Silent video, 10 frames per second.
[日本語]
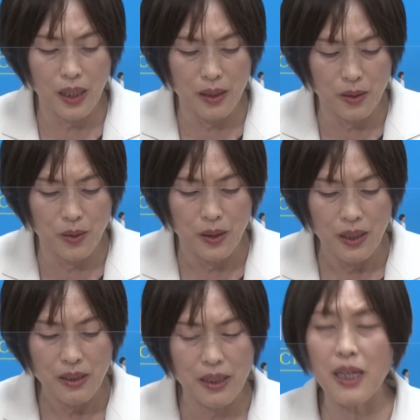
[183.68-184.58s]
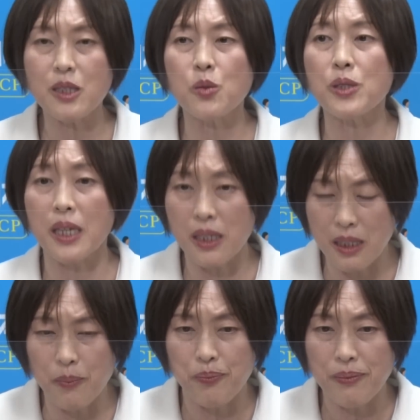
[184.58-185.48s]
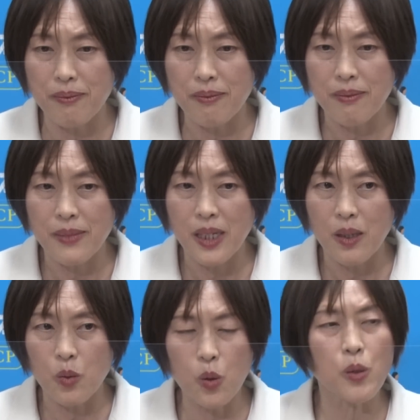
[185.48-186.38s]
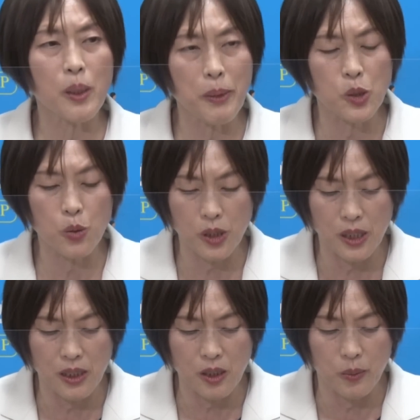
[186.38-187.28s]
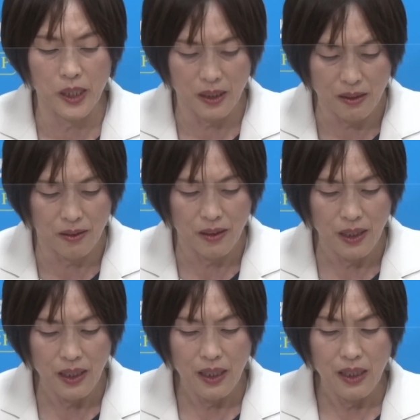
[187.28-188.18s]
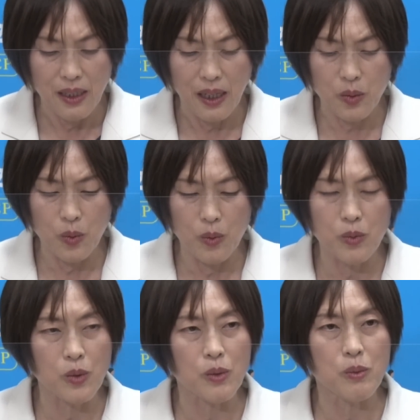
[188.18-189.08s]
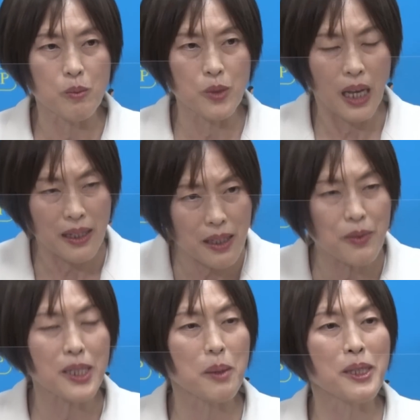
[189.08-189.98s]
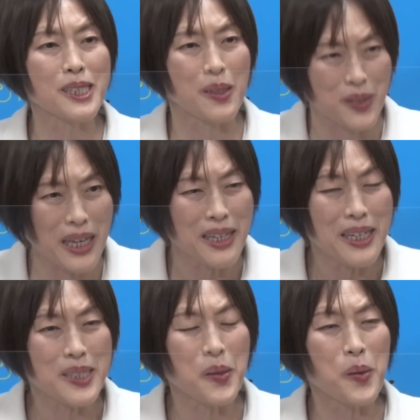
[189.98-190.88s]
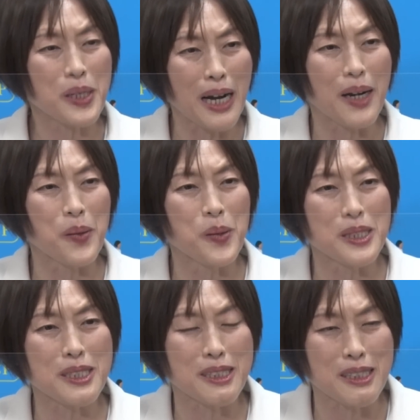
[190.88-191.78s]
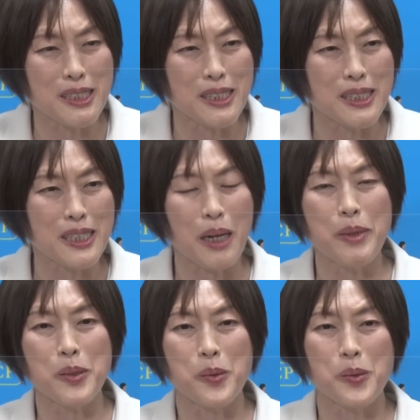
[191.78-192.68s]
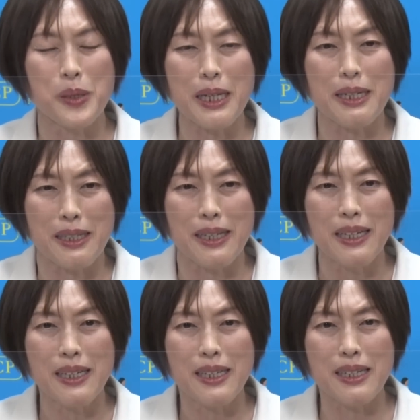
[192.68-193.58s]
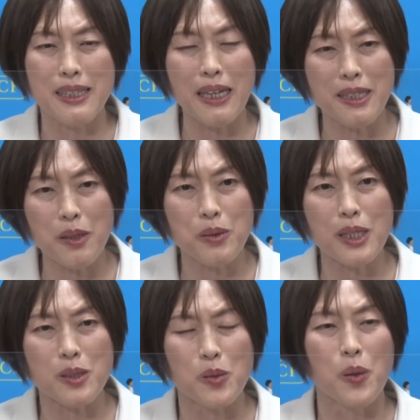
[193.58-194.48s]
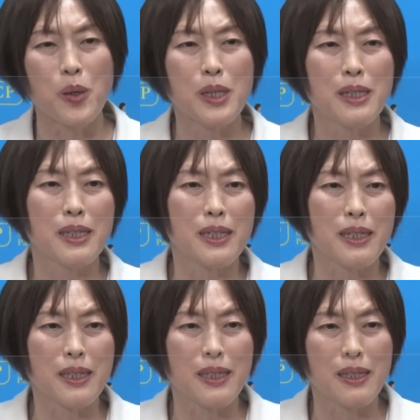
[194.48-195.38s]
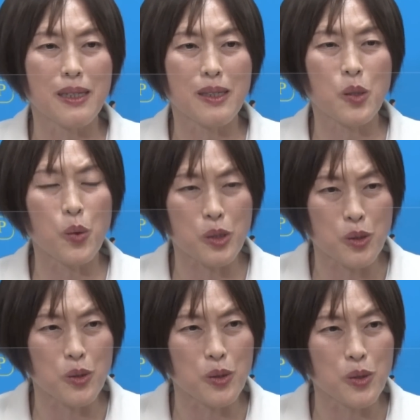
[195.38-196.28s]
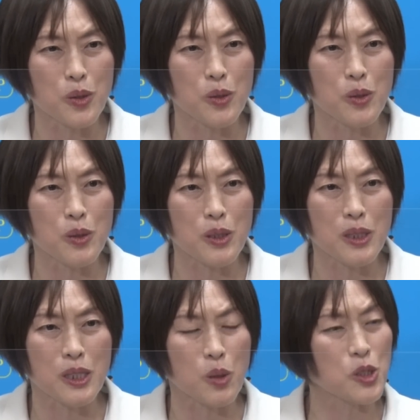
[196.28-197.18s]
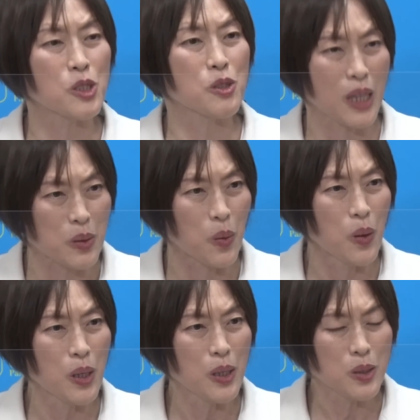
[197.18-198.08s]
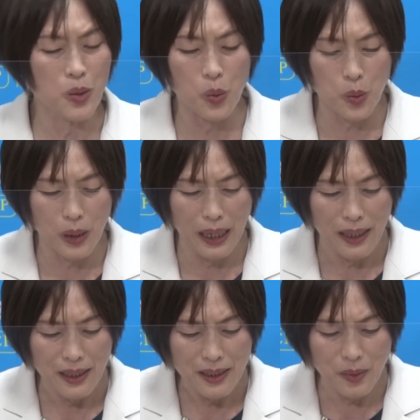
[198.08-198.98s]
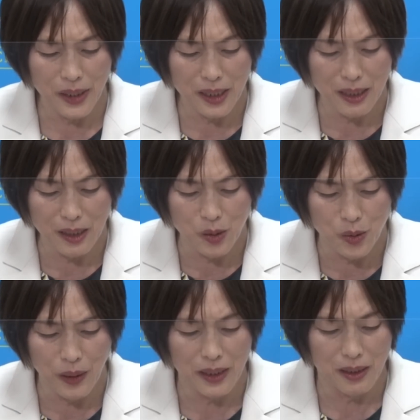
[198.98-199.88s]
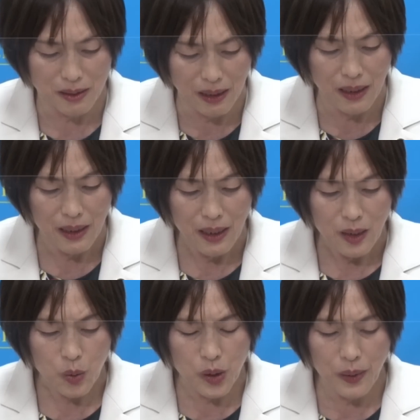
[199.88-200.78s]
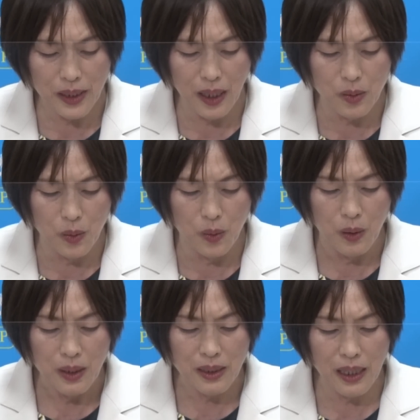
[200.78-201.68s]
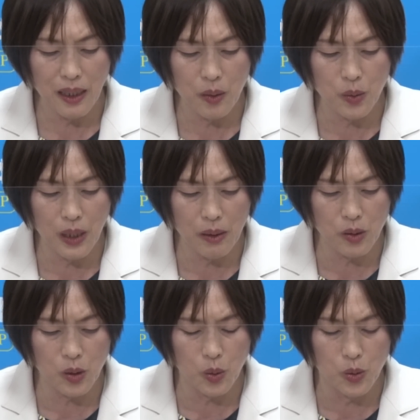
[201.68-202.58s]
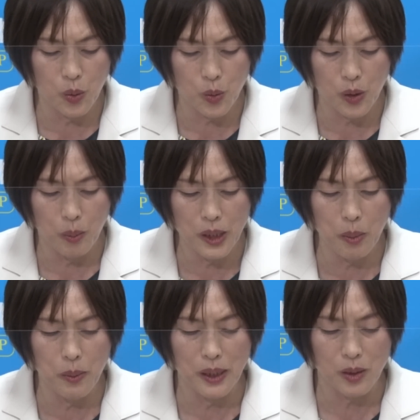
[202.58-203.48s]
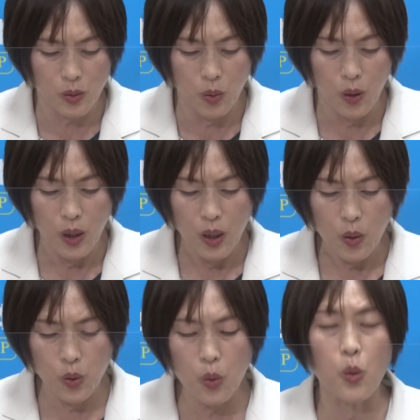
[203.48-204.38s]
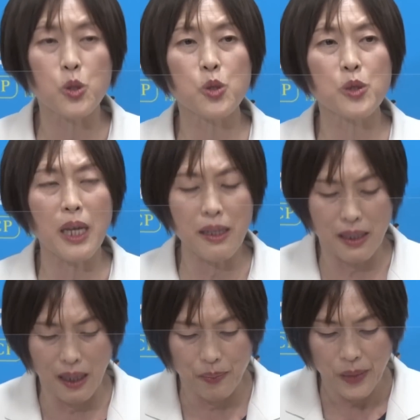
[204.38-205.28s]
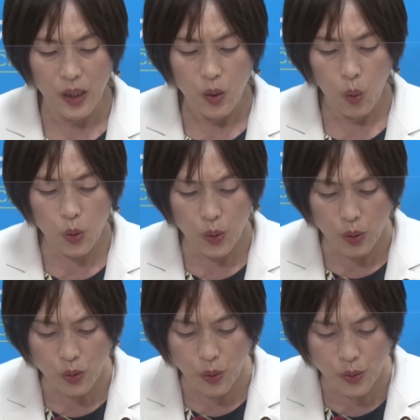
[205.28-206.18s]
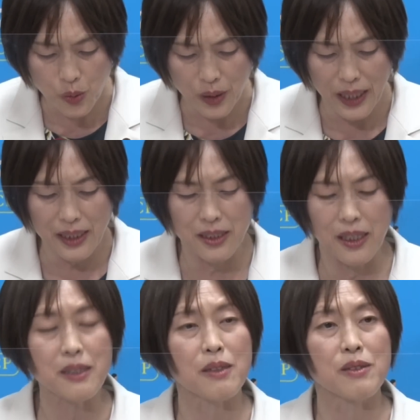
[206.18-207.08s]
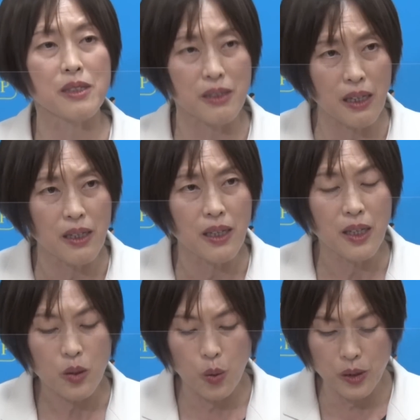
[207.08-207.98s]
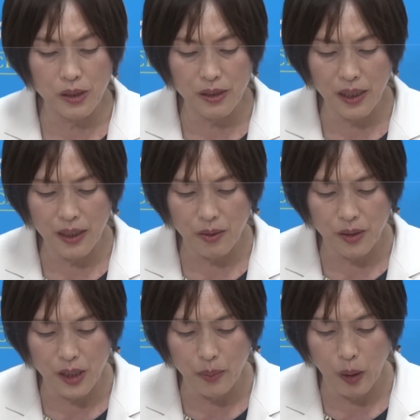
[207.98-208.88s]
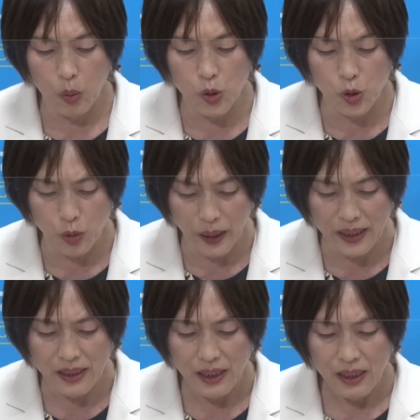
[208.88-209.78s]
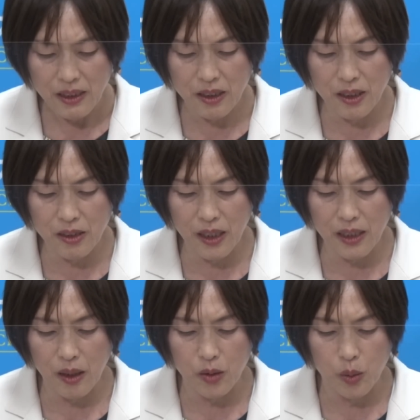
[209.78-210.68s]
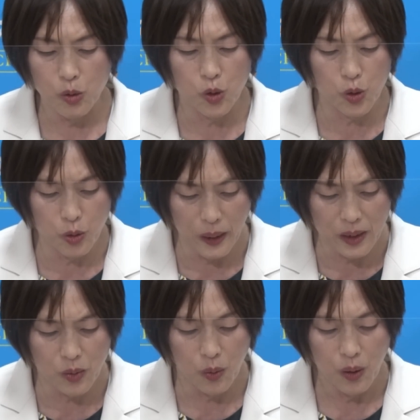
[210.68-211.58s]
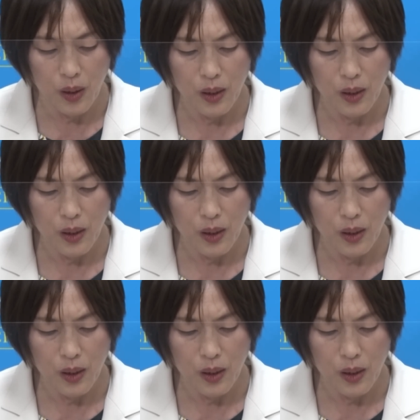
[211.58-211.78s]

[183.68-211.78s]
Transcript: でいる政治の責任ここをやっぱ直視すべきです。あのもう長年言われてますけどね日本が OECD 加盟国の中で、えー、最低クラスの、えー、教育費の支出だということが言われているわけですね。とりわけあの大学の学費ということで見てみますとこの50年間驚くほどの値上げになってるんですね。国立大学で言えば50倍私立大学でも10倍と